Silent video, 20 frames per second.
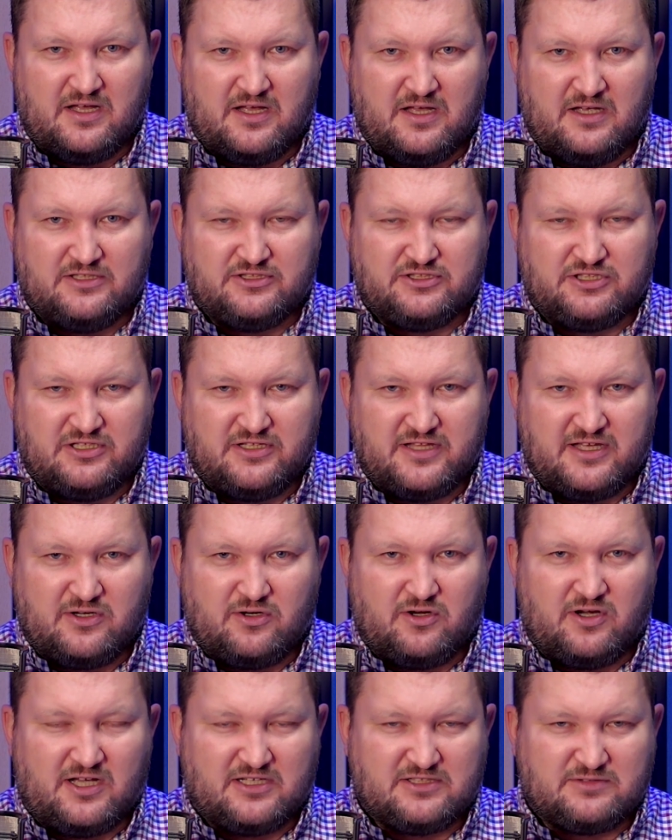silnego
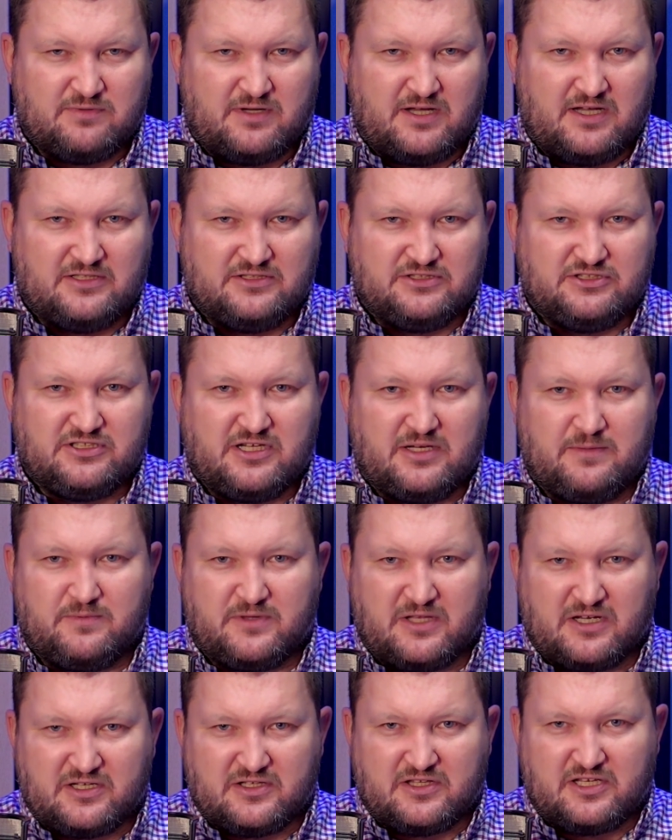hasła. Dzisiaj
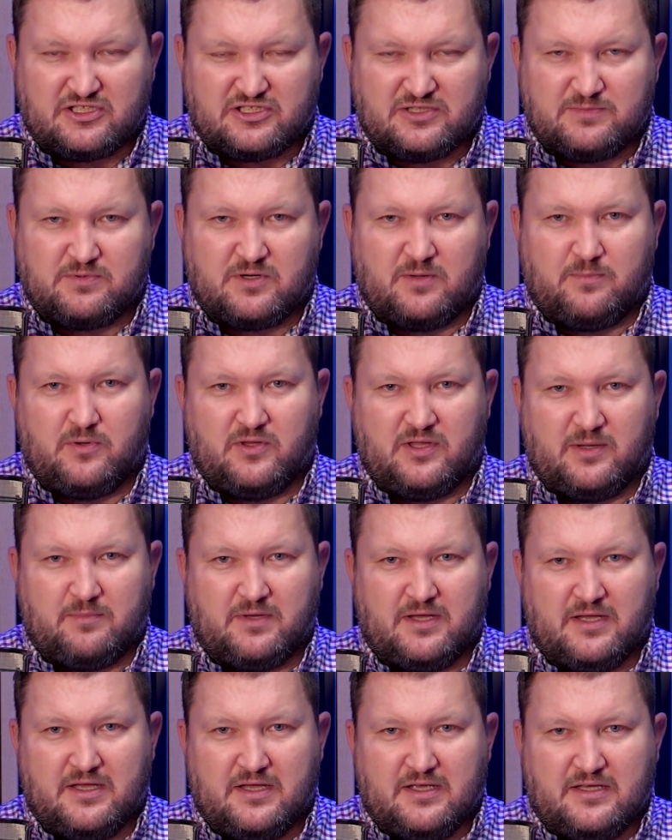tak na szybko podam
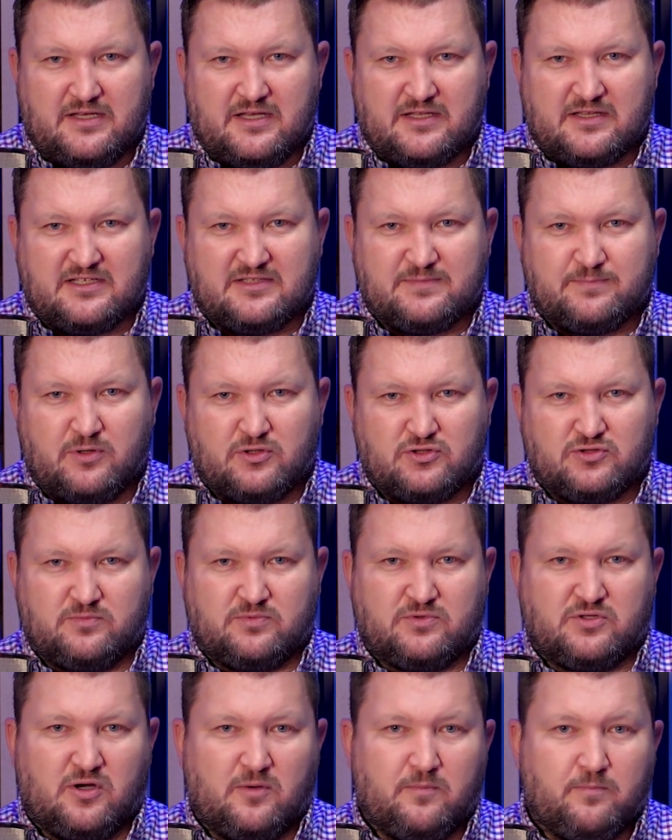jeden sposób,
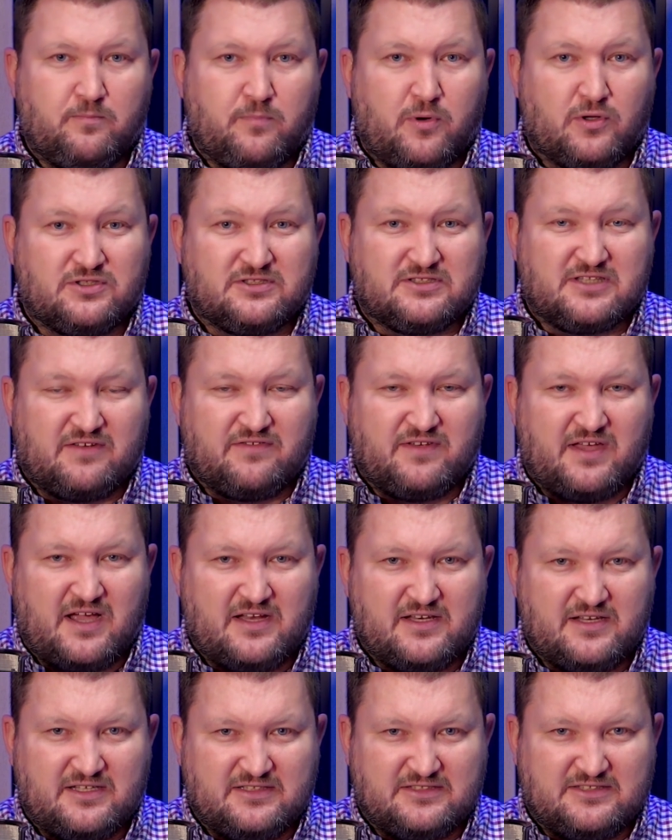to
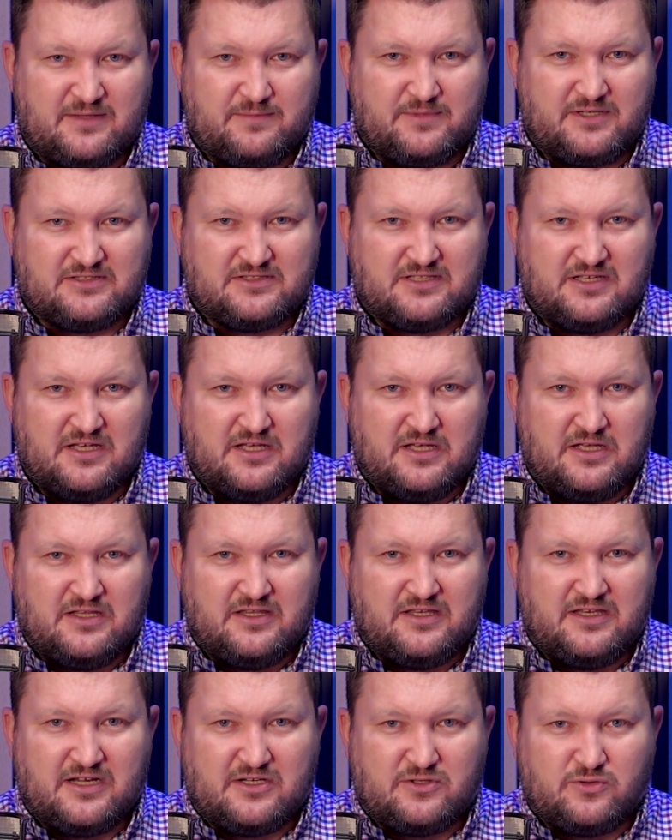podstawianie zamiast
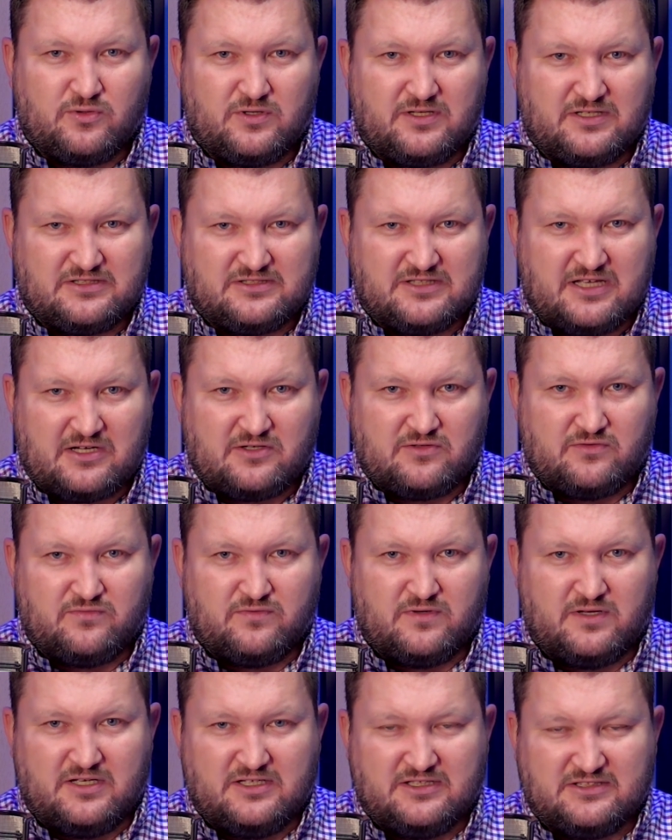niektórych znaków,
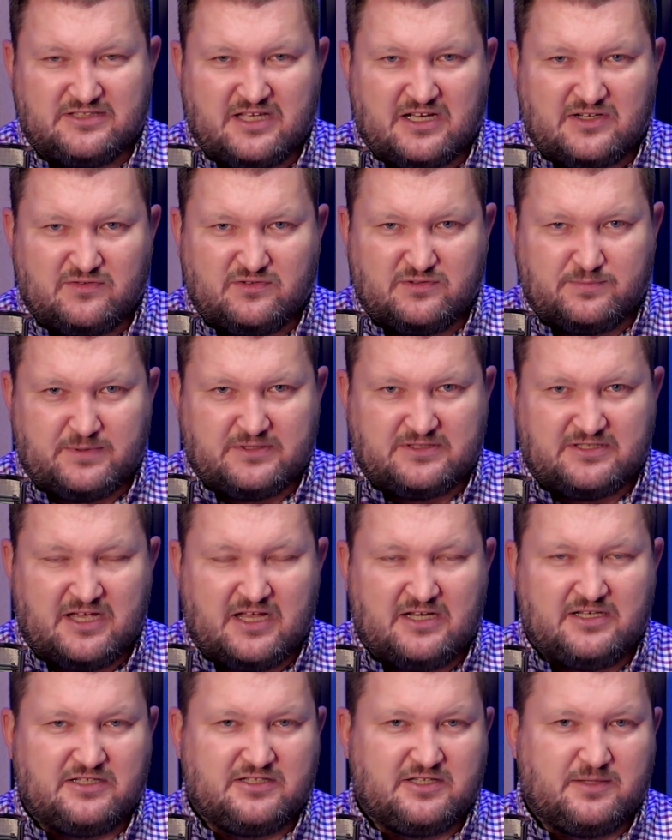znaków
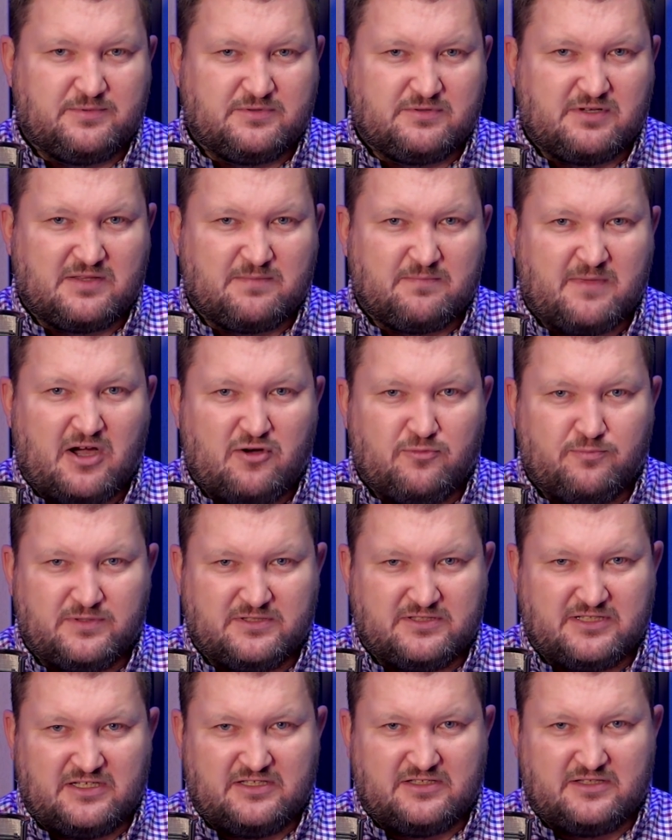specjalnych, na przykład małpy
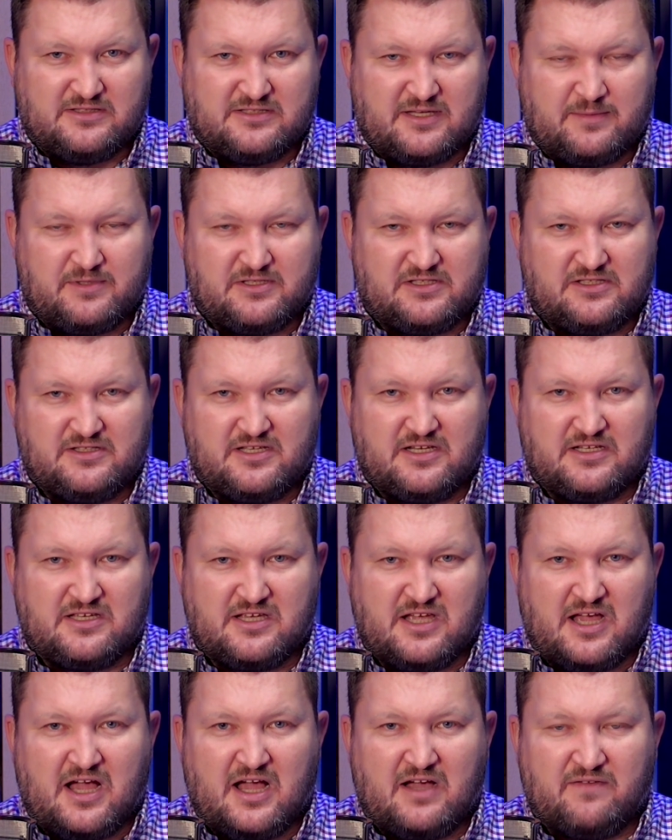zamiast
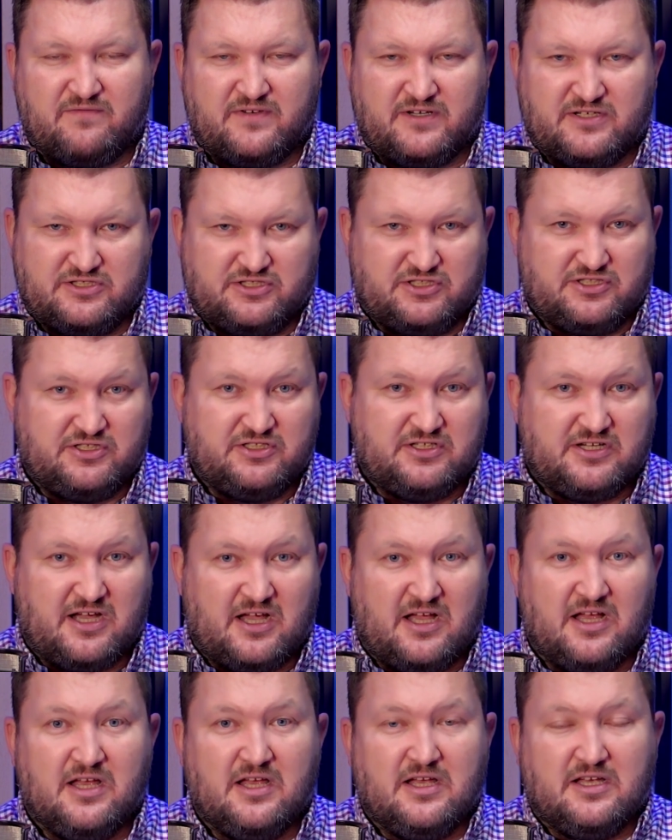literki A, wykrzyknika
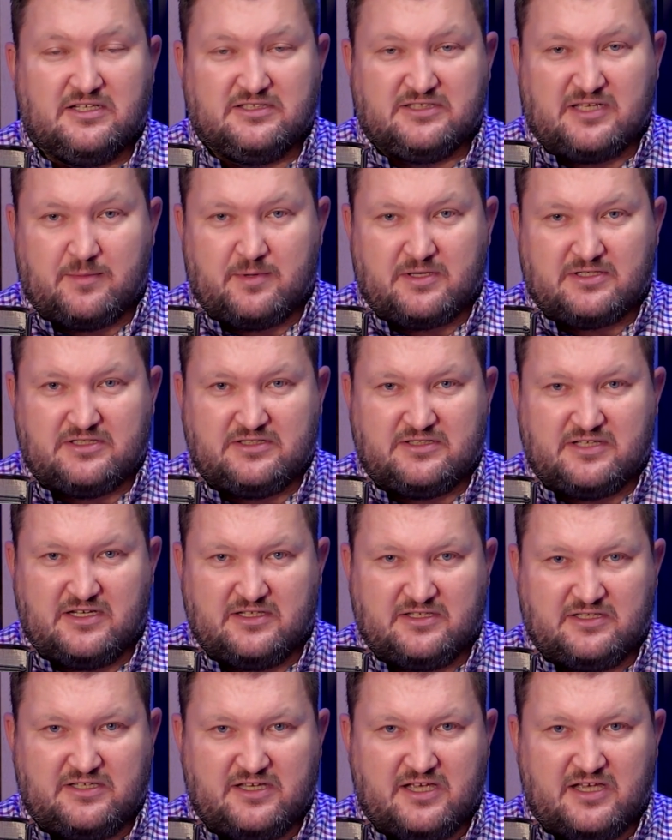zamiast
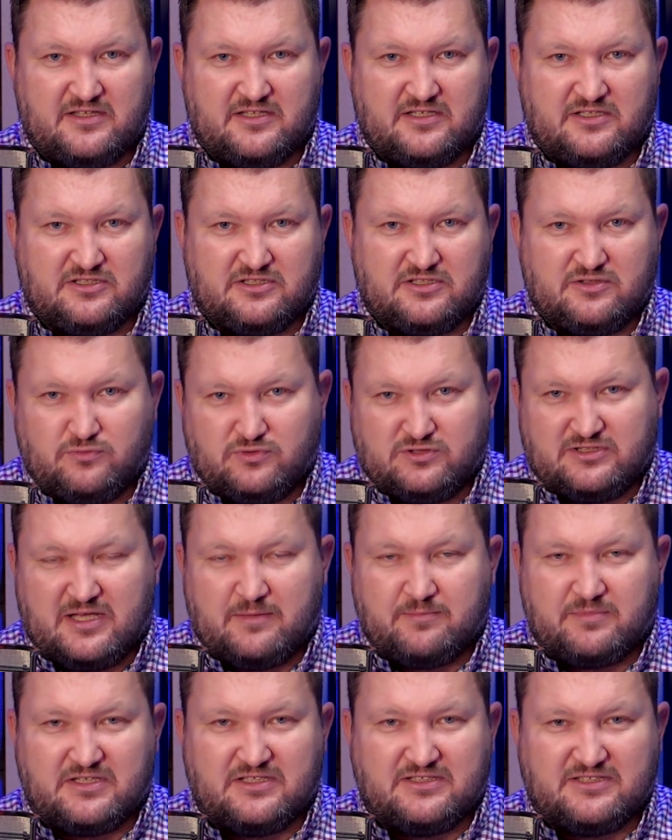literki 1, czy
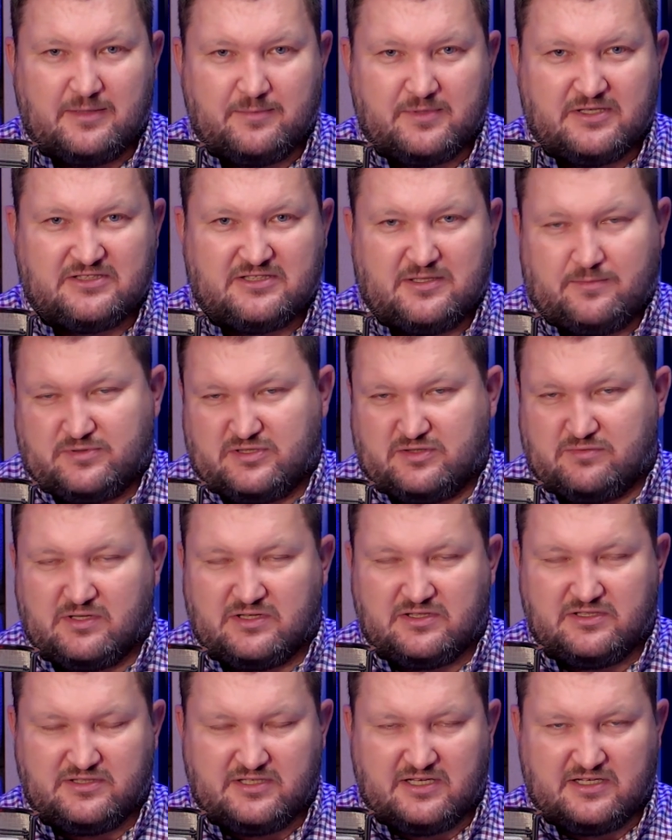ósemki zamiast na
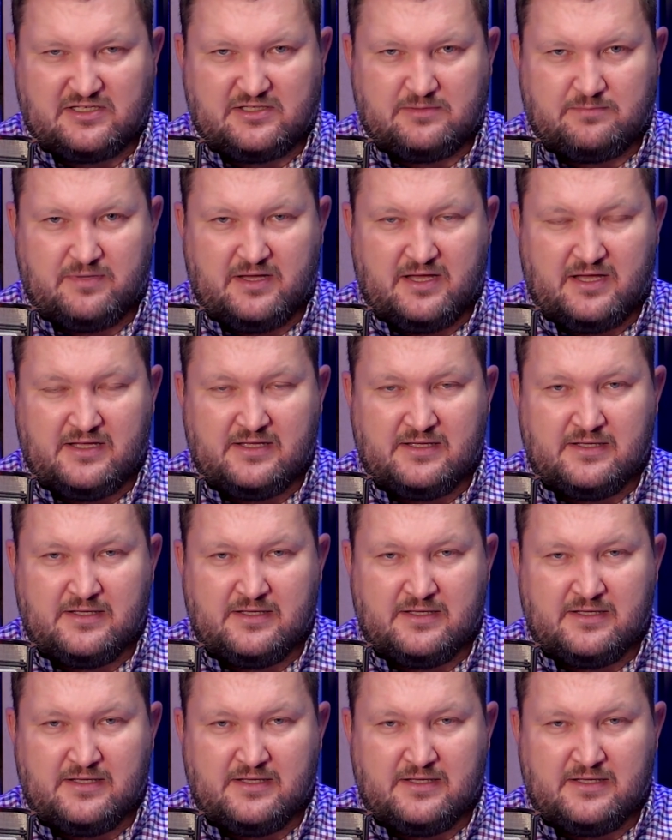przykład literki B.